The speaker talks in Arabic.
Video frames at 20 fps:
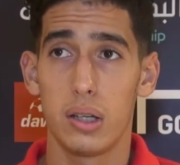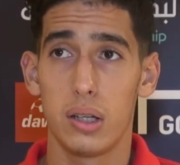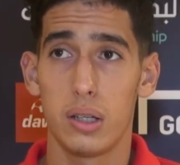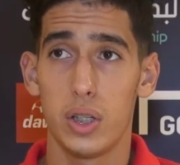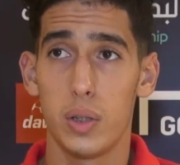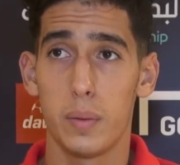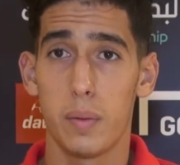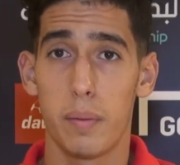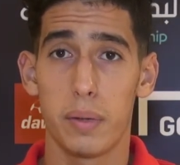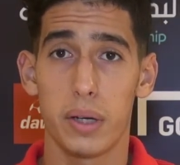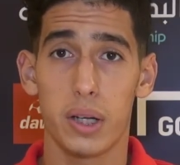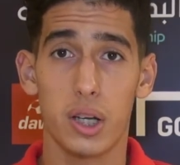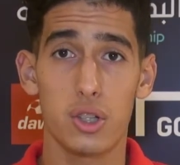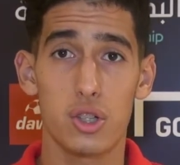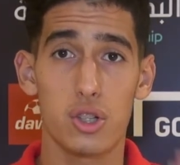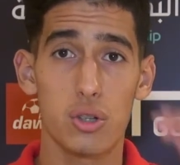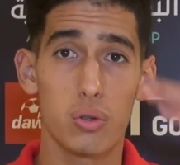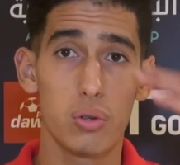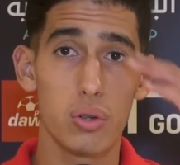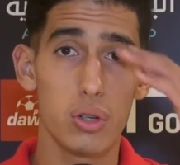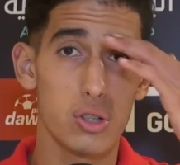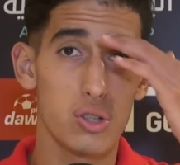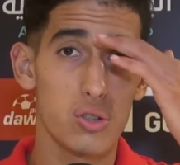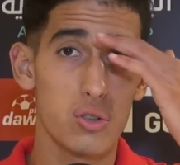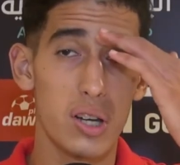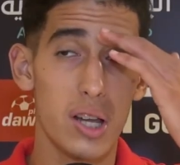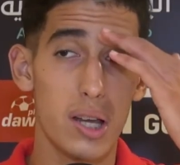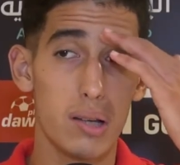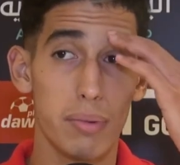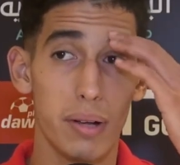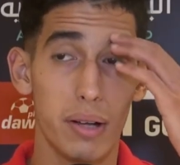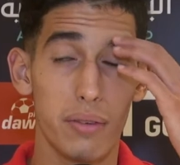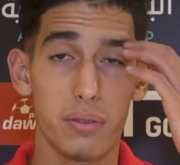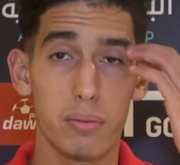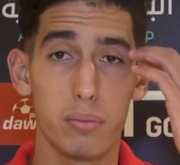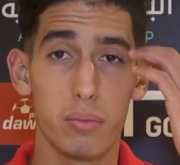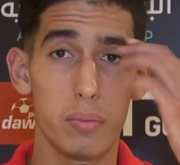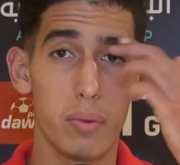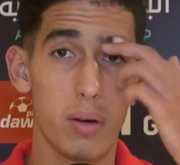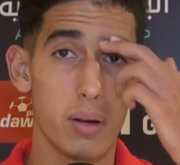اليوم ما نقدش نقول لك شكون اللي ربح في
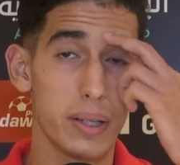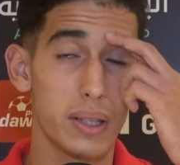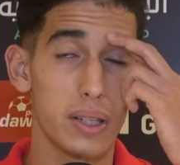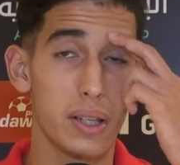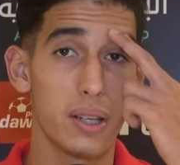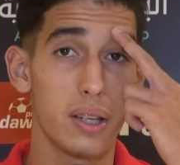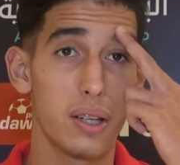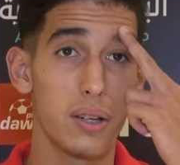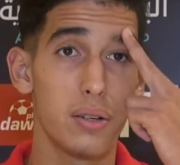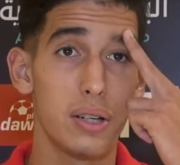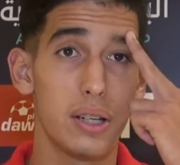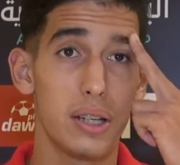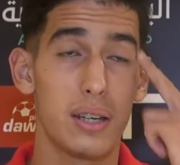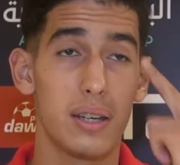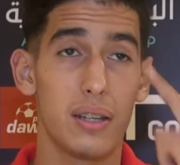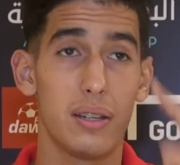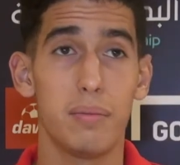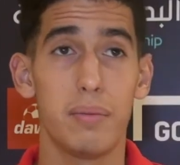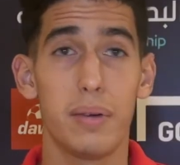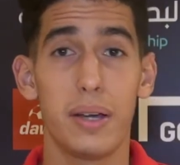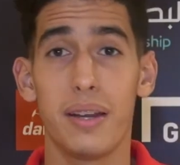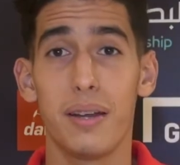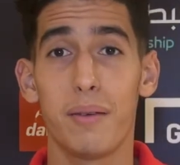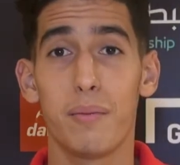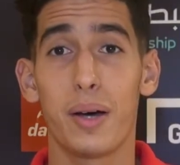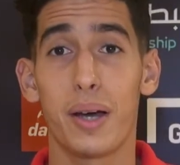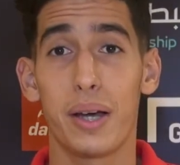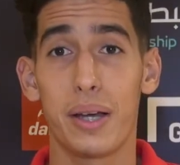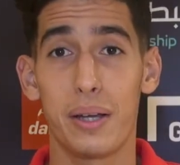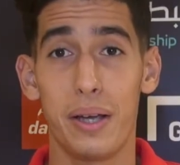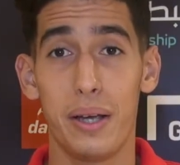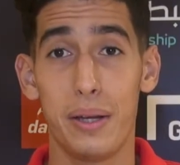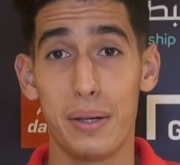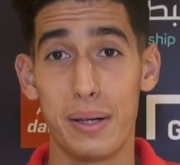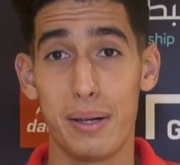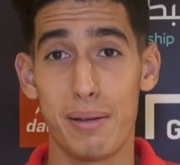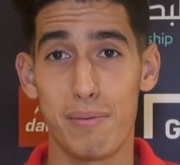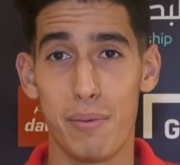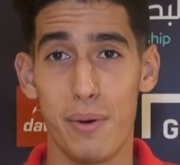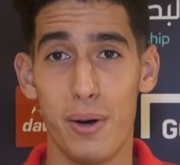المباراه ديالنا ولكن باينه باغي حنا
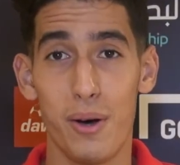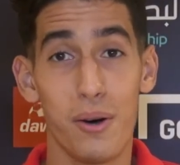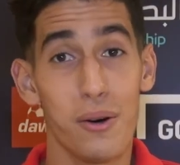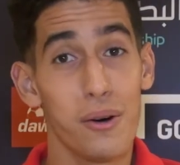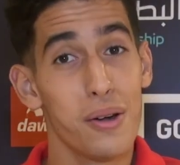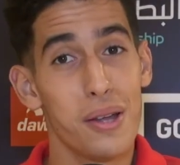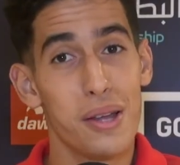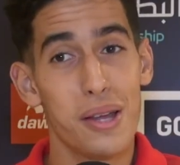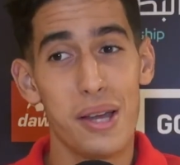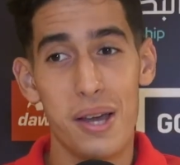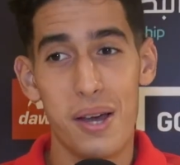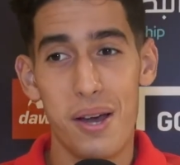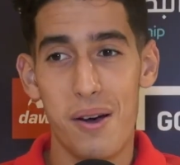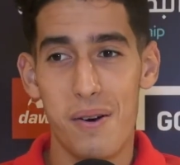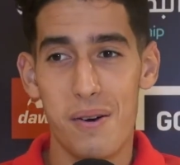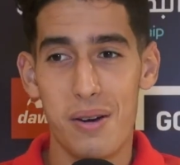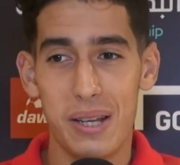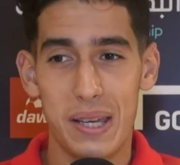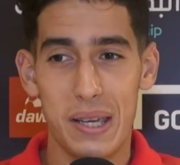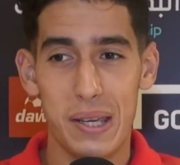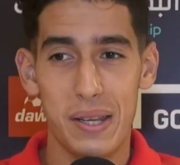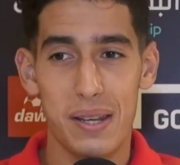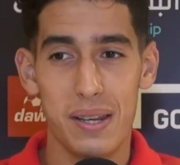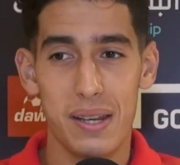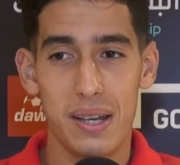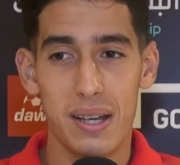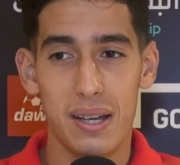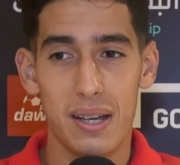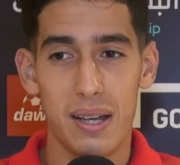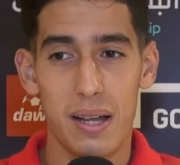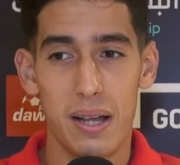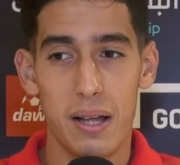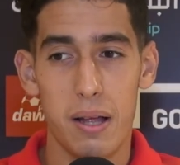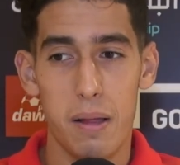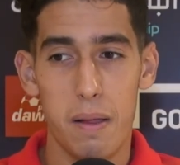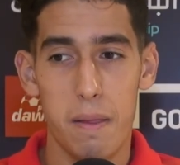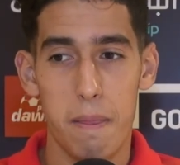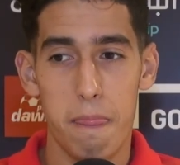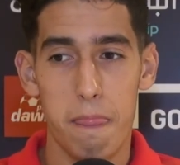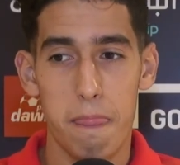نربحوا ولكن
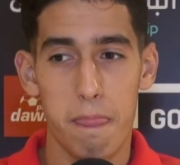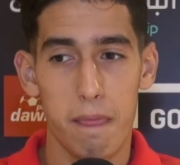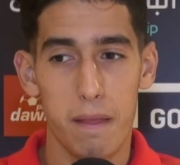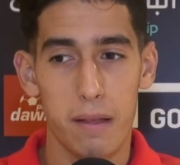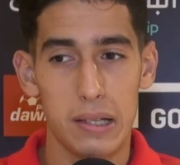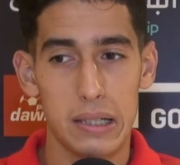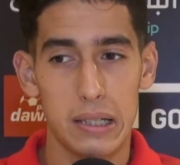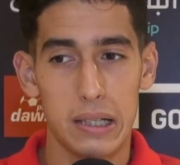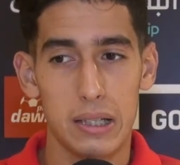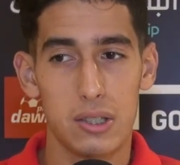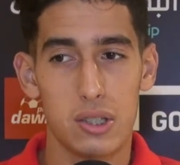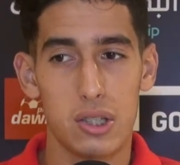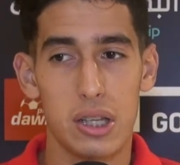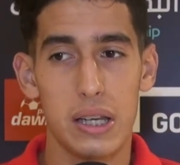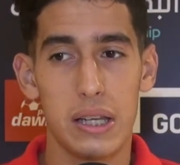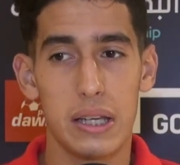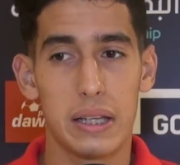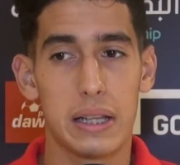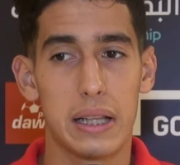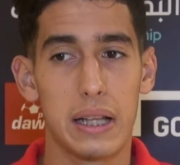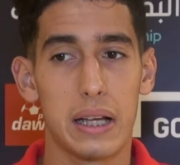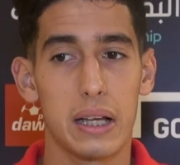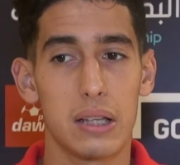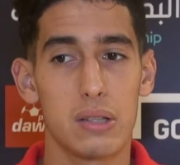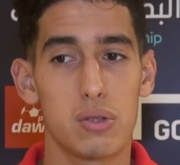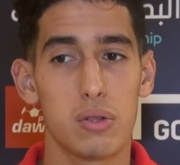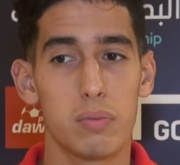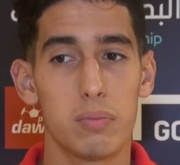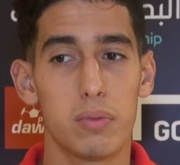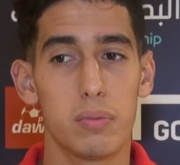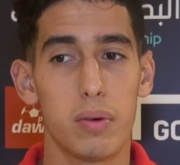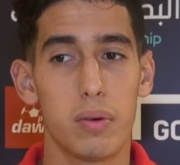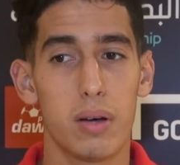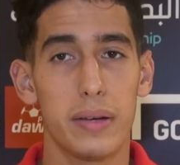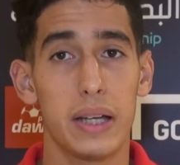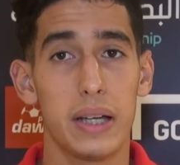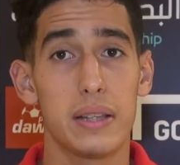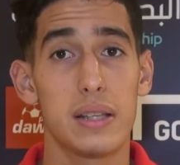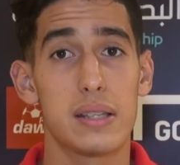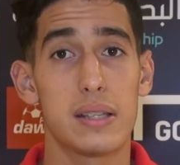آه، هادشي اللي قلت لك غتكون مباراه
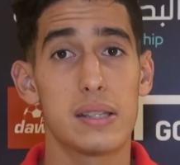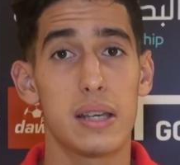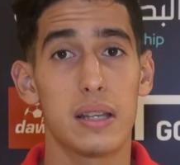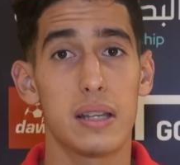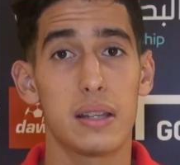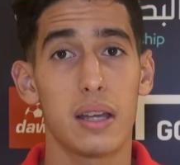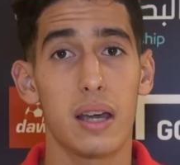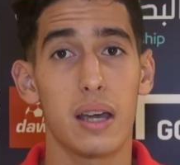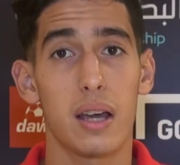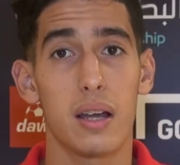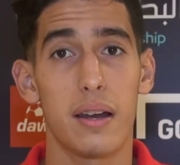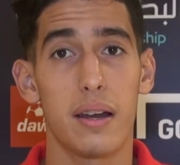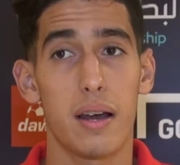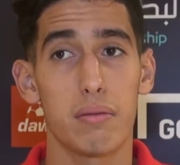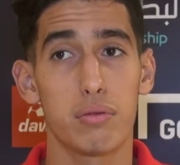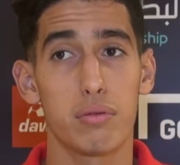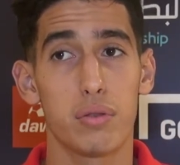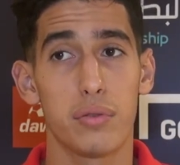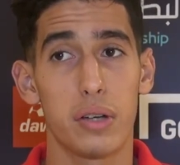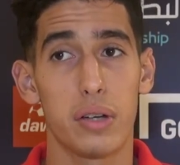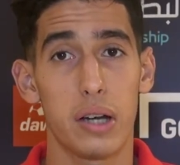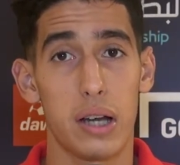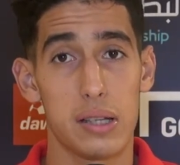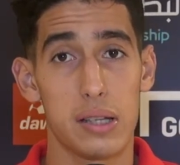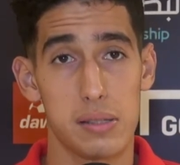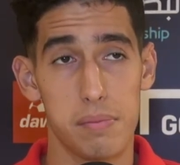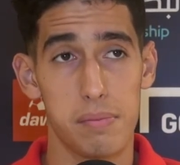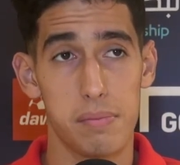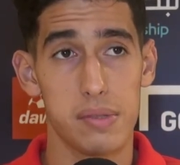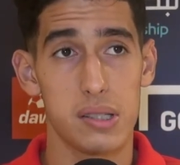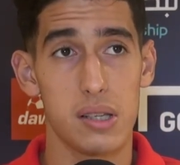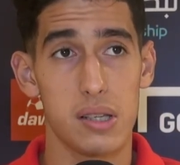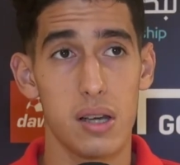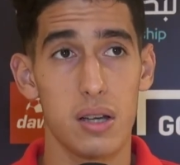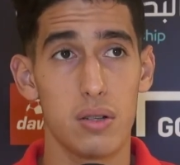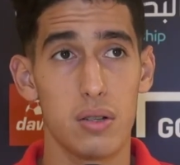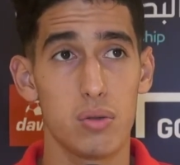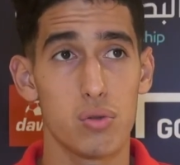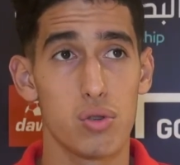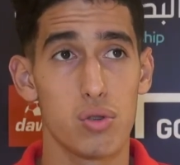عندنا 90 دقيقه نعرفوا فيها الخصم
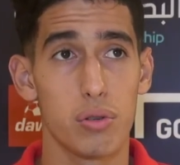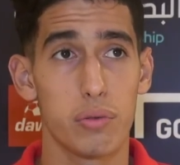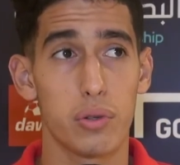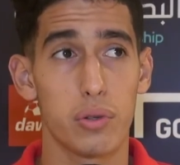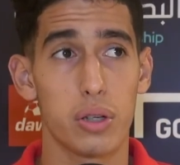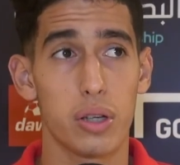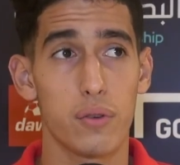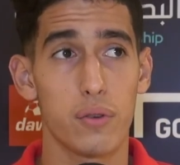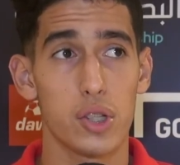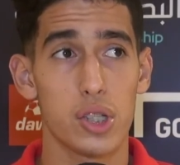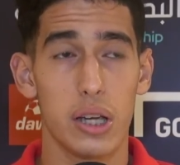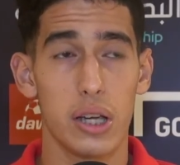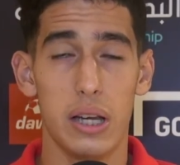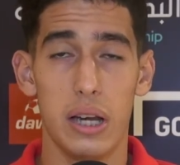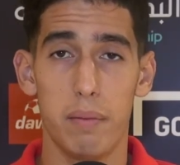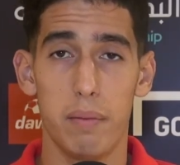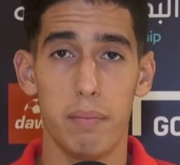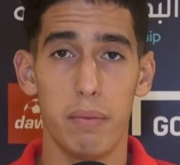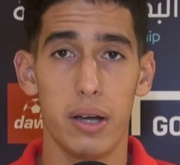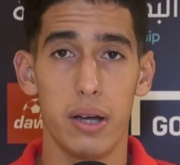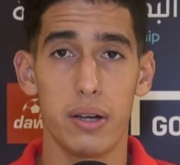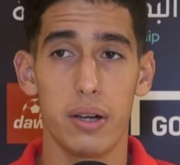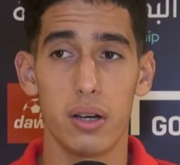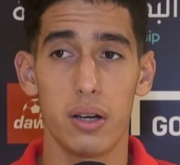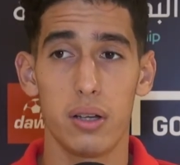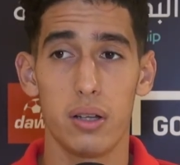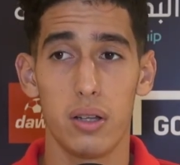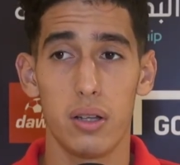مزيان ونشوفوا كيفاش غيلعب معنا